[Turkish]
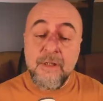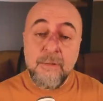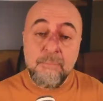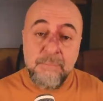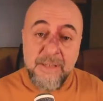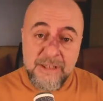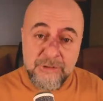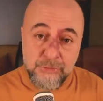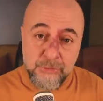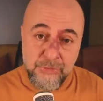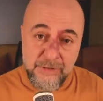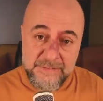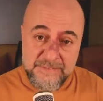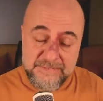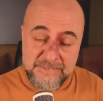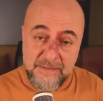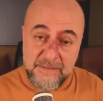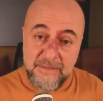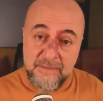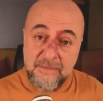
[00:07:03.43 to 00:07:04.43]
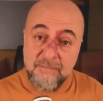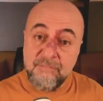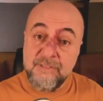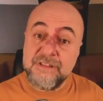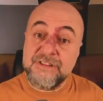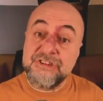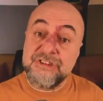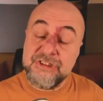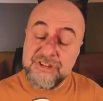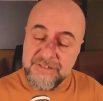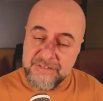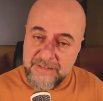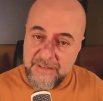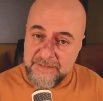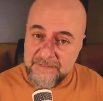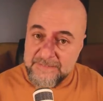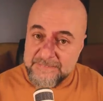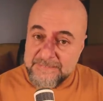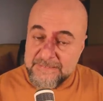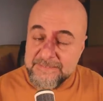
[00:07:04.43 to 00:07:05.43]
Pek çok insan ve
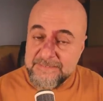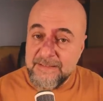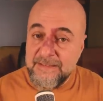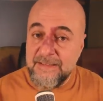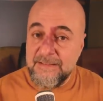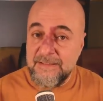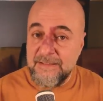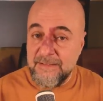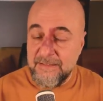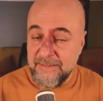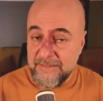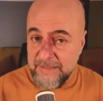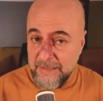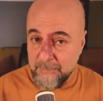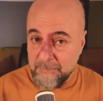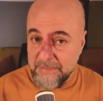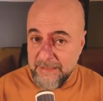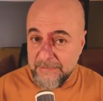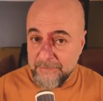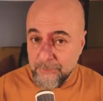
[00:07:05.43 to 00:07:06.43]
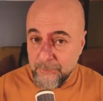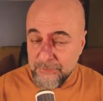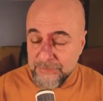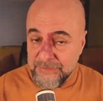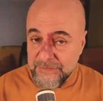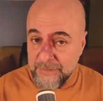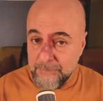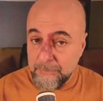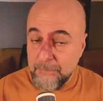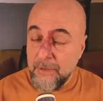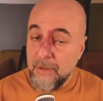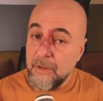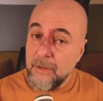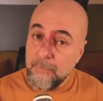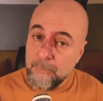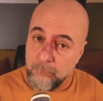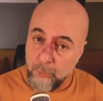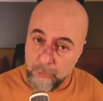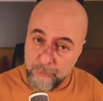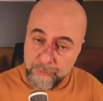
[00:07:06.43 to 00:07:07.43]
şirket hisse senetlerini teminat gösterip
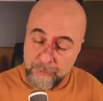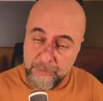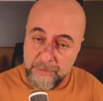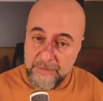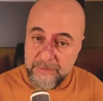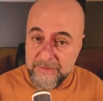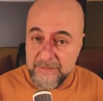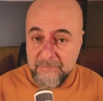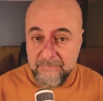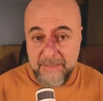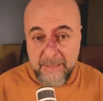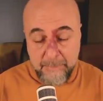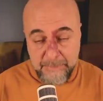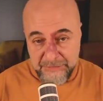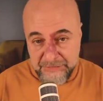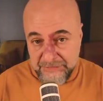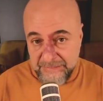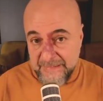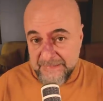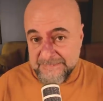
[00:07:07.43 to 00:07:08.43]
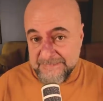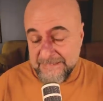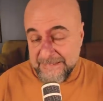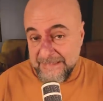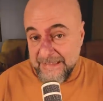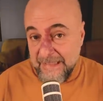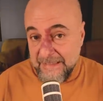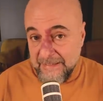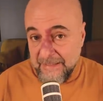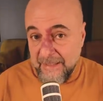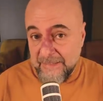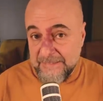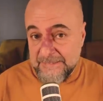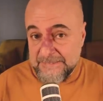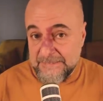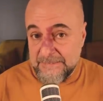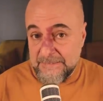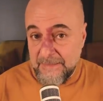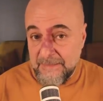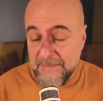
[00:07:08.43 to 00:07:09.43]
portföylerinde veya bir şirketse kendi ait
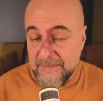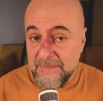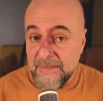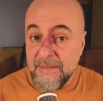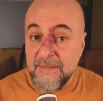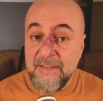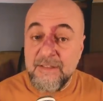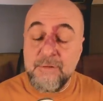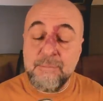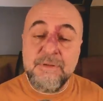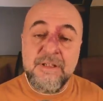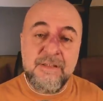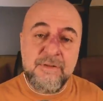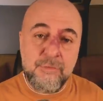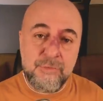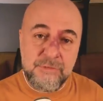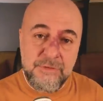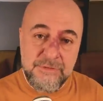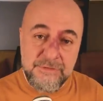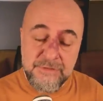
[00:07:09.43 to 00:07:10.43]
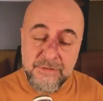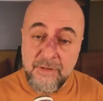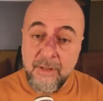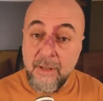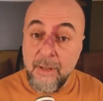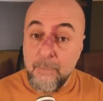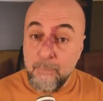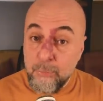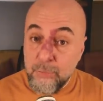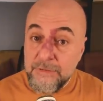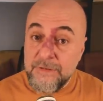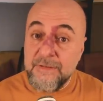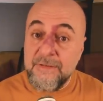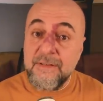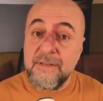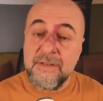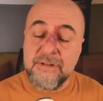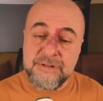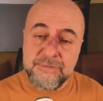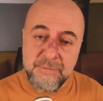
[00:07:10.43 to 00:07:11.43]
hisse senetlerine gidip kredi kullanır. Bu
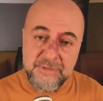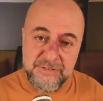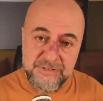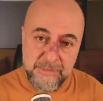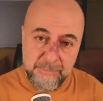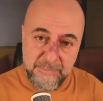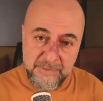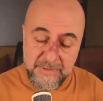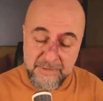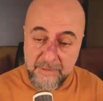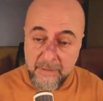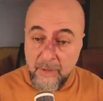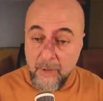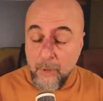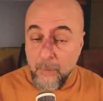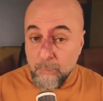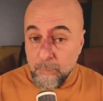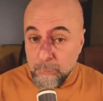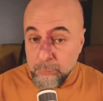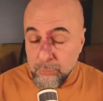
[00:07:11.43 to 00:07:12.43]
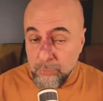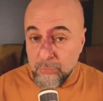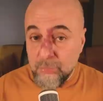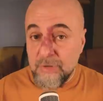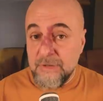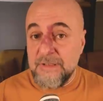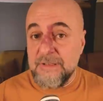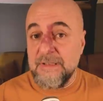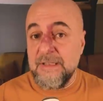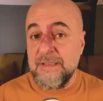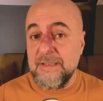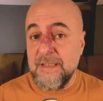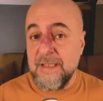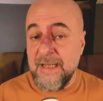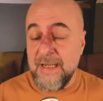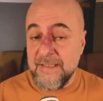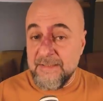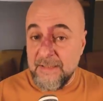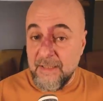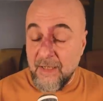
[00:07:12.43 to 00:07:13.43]
krediyle alışveriş yapar. Bu
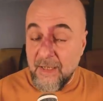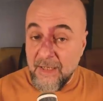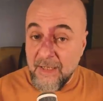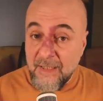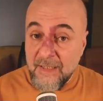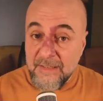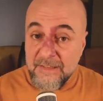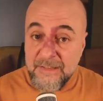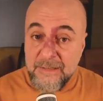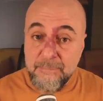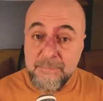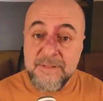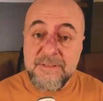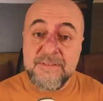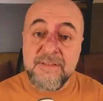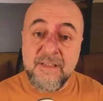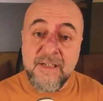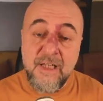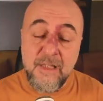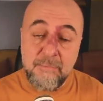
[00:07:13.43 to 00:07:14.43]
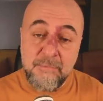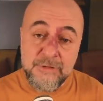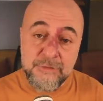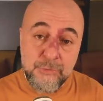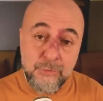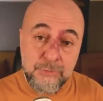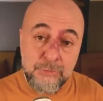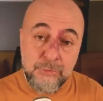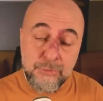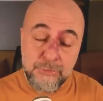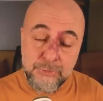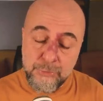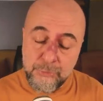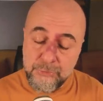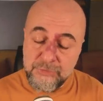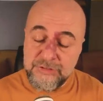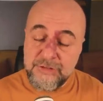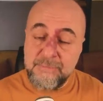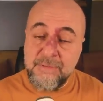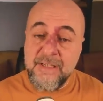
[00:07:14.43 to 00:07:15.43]
kredilerde ani bir daralma söz konusu
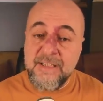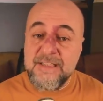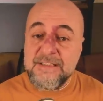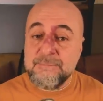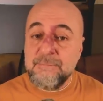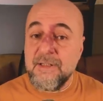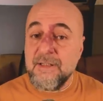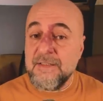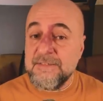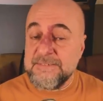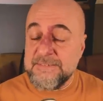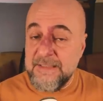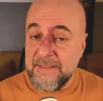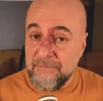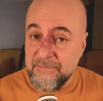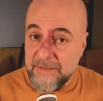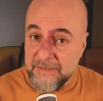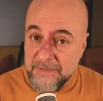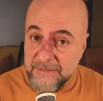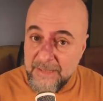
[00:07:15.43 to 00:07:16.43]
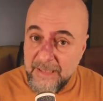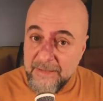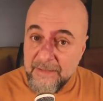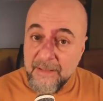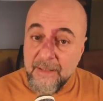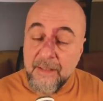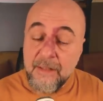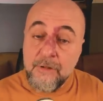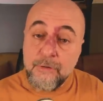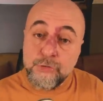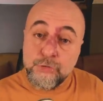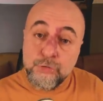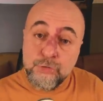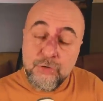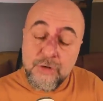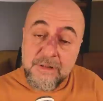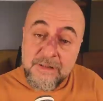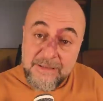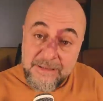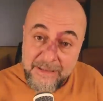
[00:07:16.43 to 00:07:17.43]
olunca Merkez Bankası devreye girer.
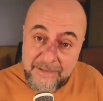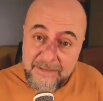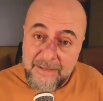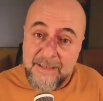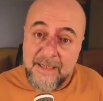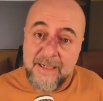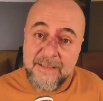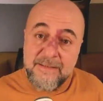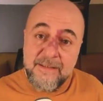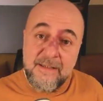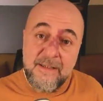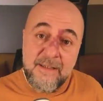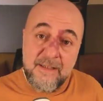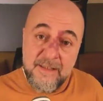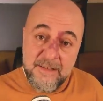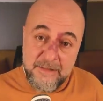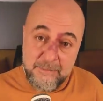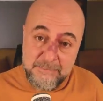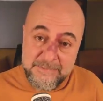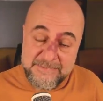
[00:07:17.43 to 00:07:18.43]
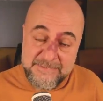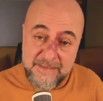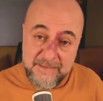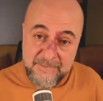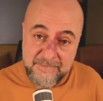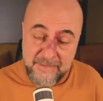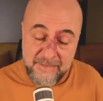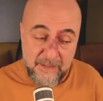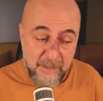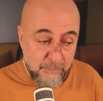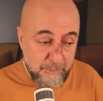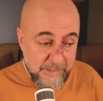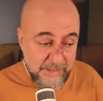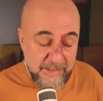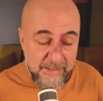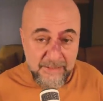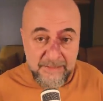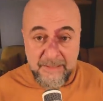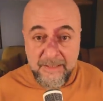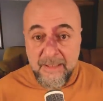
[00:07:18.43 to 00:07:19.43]
Çünkü kredilerde ani bir sert daralma
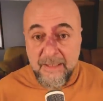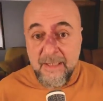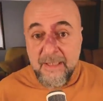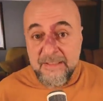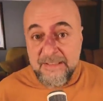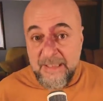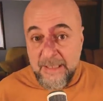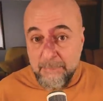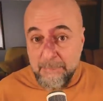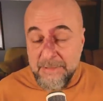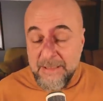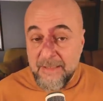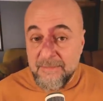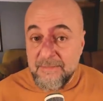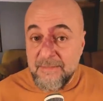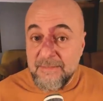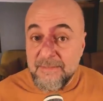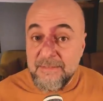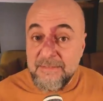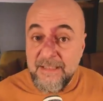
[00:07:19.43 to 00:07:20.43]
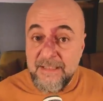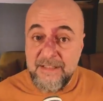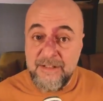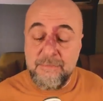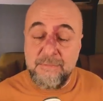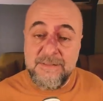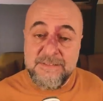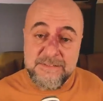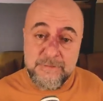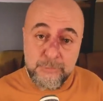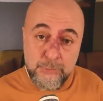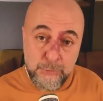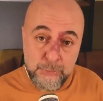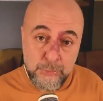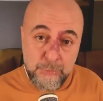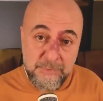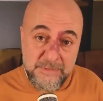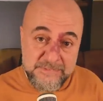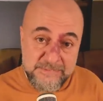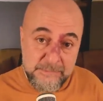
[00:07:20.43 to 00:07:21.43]
yani teminatların erimesi,
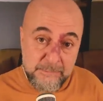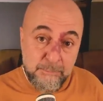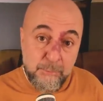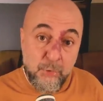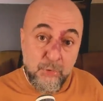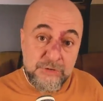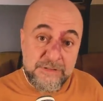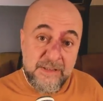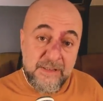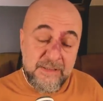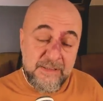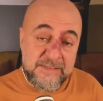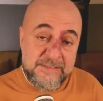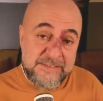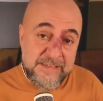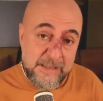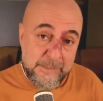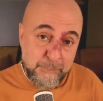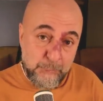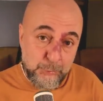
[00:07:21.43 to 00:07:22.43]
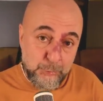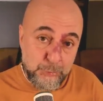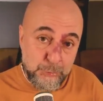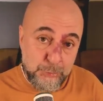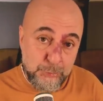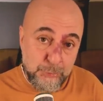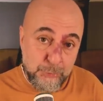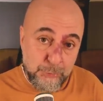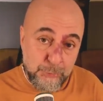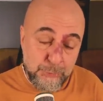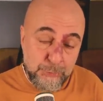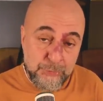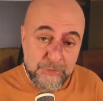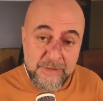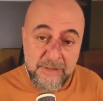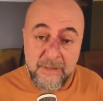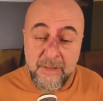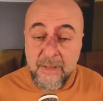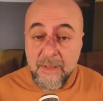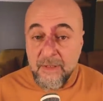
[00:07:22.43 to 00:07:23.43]
çözülmesi, borsadaki sert bir düşüş
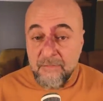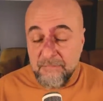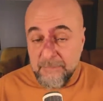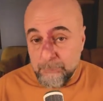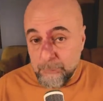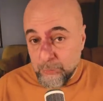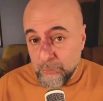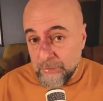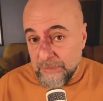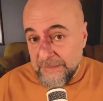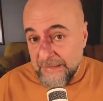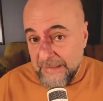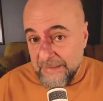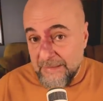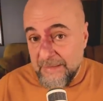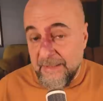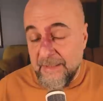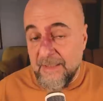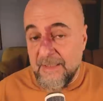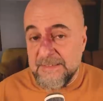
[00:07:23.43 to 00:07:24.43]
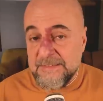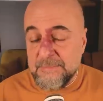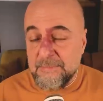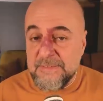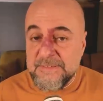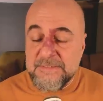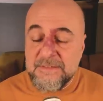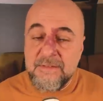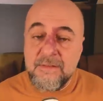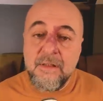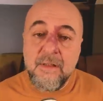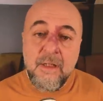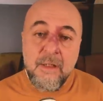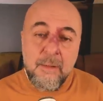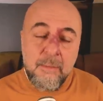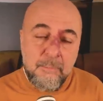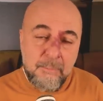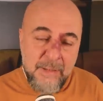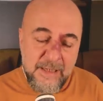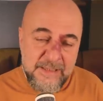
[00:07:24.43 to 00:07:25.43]
sonucunda ve bunun kredilere yansıması
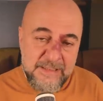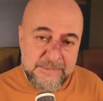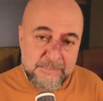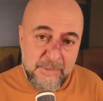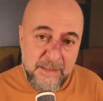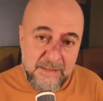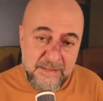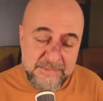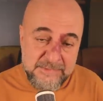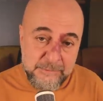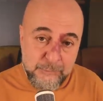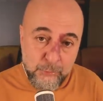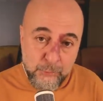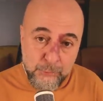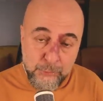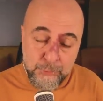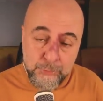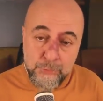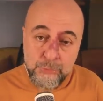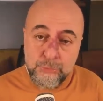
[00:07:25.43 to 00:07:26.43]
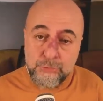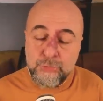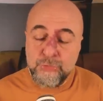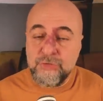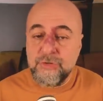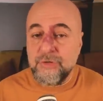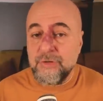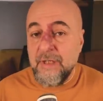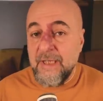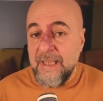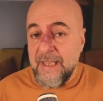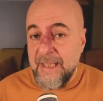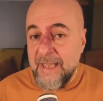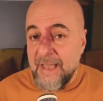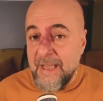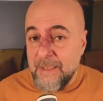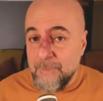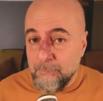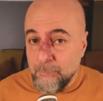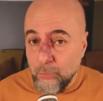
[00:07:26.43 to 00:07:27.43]
Merkez Bankası'nı korkutur. Çünkü
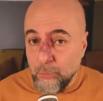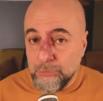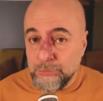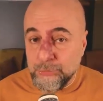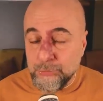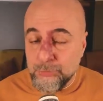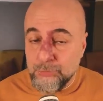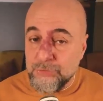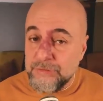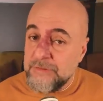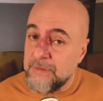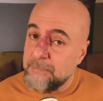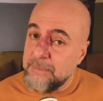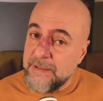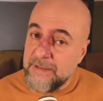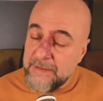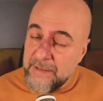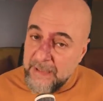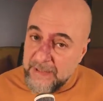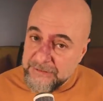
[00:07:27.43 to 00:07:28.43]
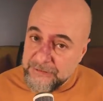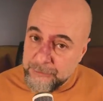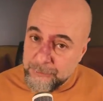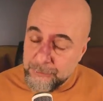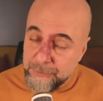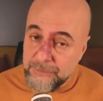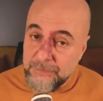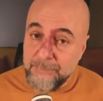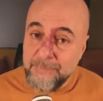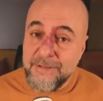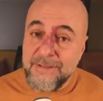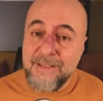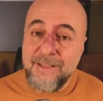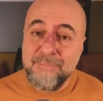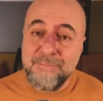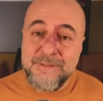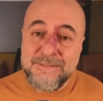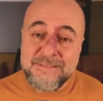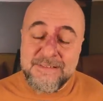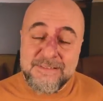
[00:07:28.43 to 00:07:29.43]
eğer borç durursa Amerika'da her şey durur.
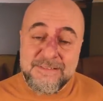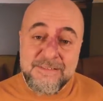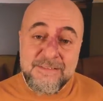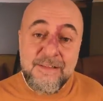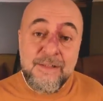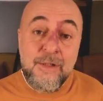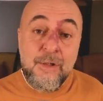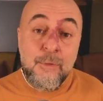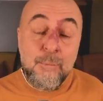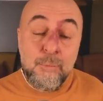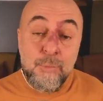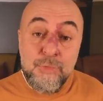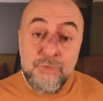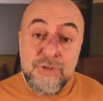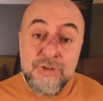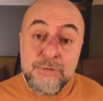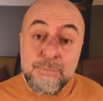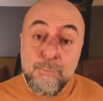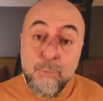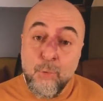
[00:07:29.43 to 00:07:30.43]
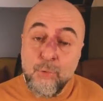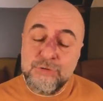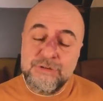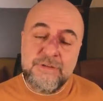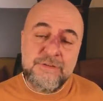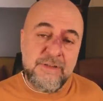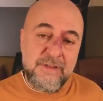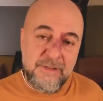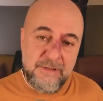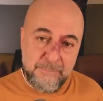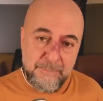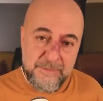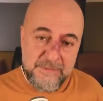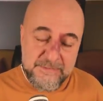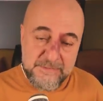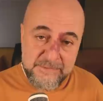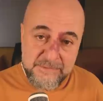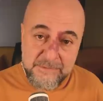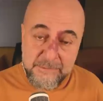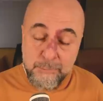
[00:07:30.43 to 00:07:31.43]
Amerikan piyasası müthiş borca dayalı
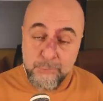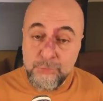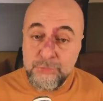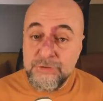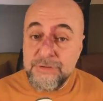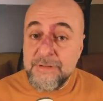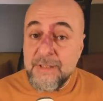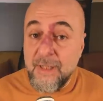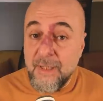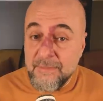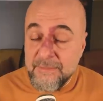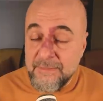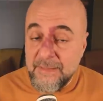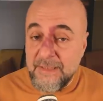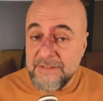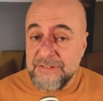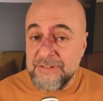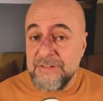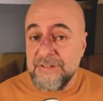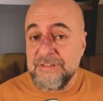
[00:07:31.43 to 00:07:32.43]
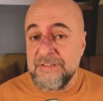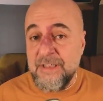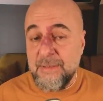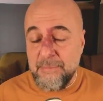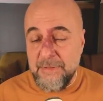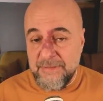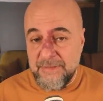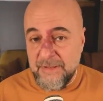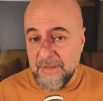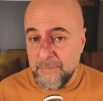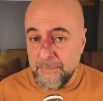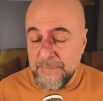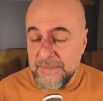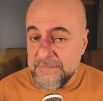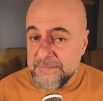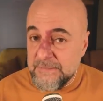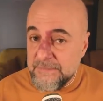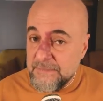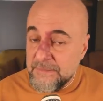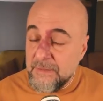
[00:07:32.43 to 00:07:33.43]
piyasadır. Müthiş kaldıraçlı işlemle dayalı
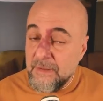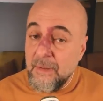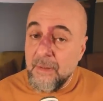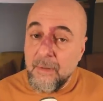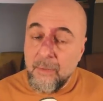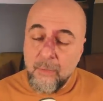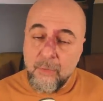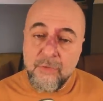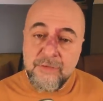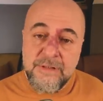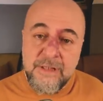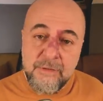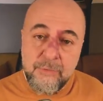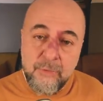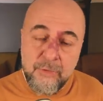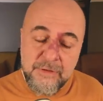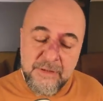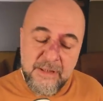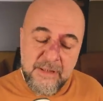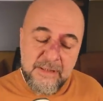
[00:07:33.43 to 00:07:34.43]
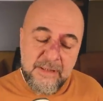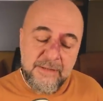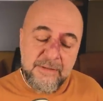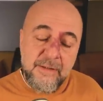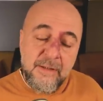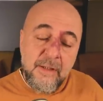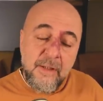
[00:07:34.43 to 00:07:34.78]
piyasadır. Oradan korkarlar.